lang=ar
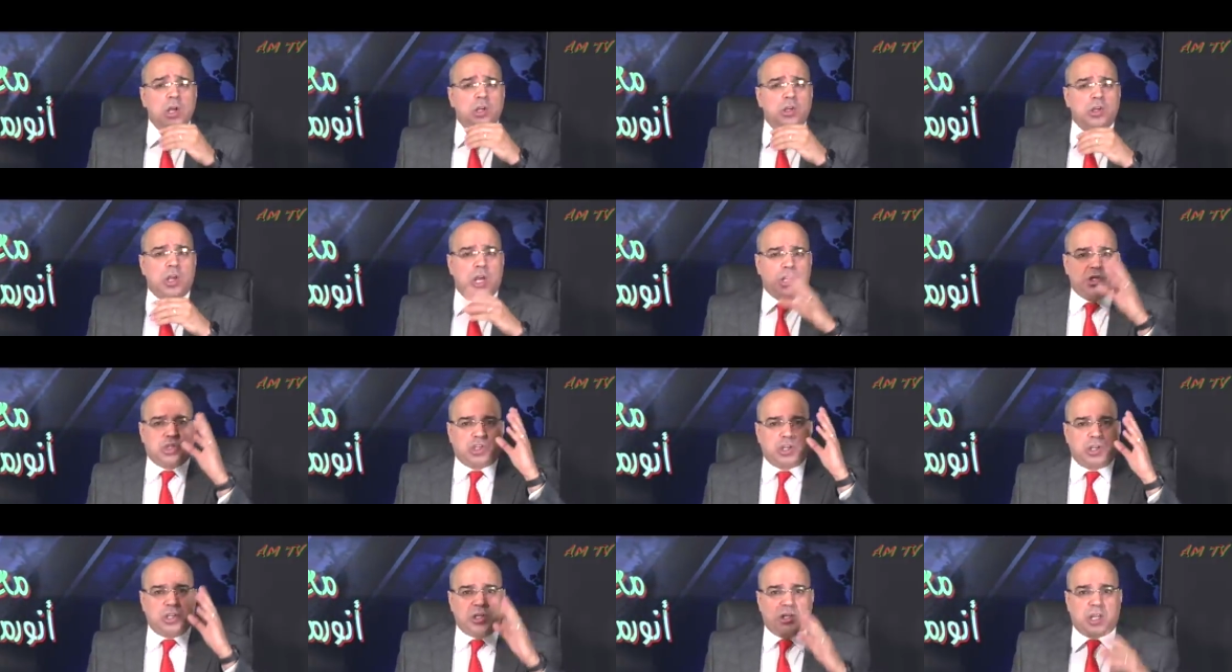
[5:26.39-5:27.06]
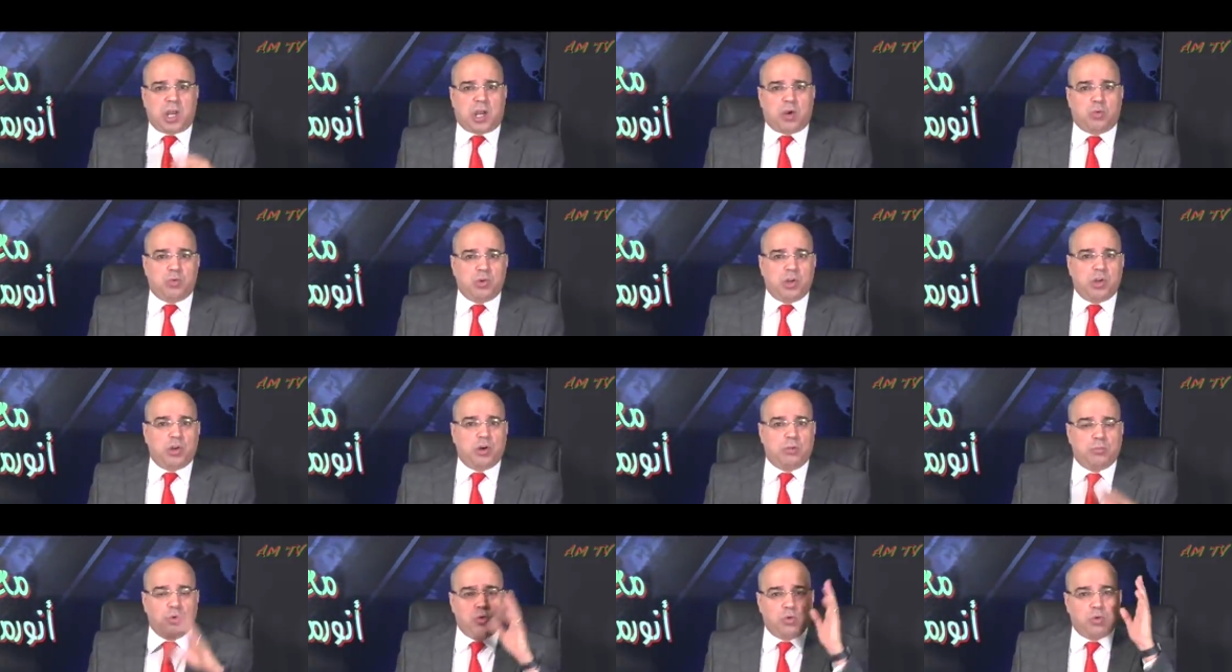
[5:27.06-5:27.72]
يجري
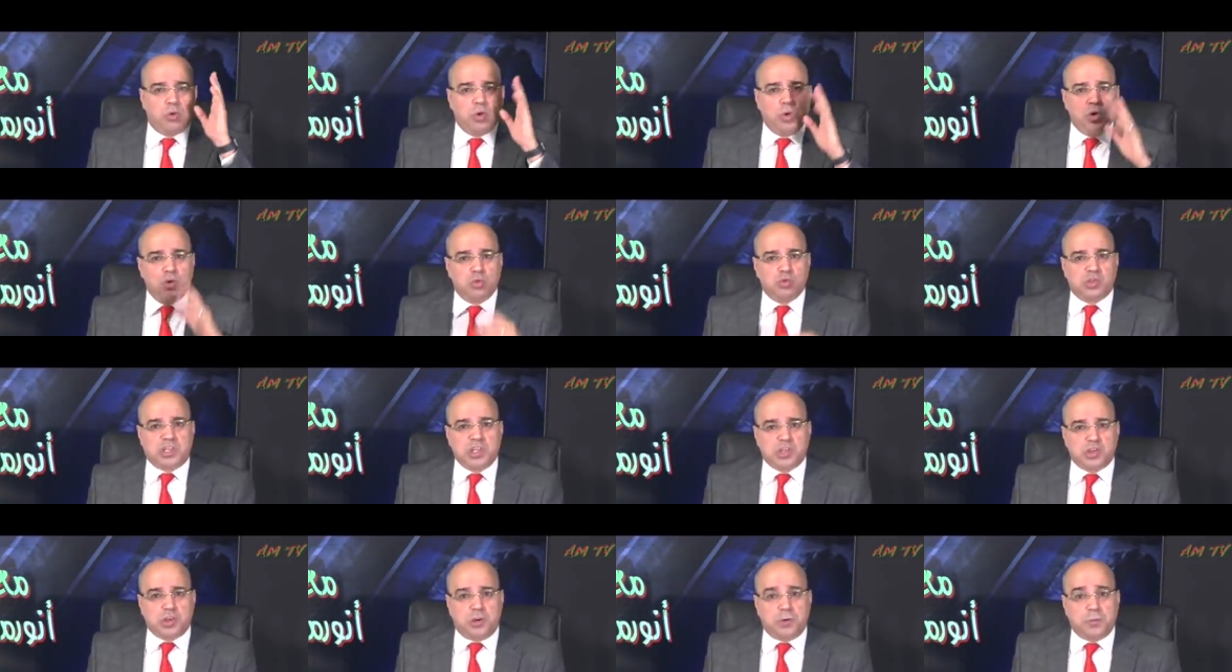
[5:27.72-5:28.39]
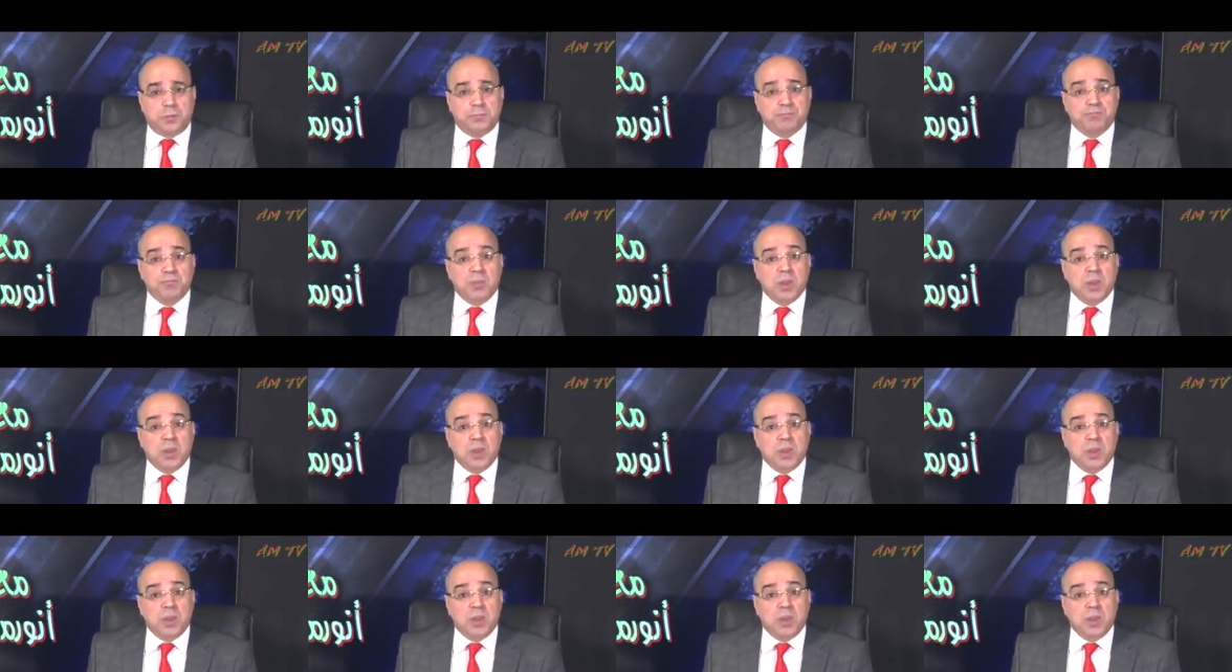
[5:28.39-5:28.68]
تخوينهم وسجنهم.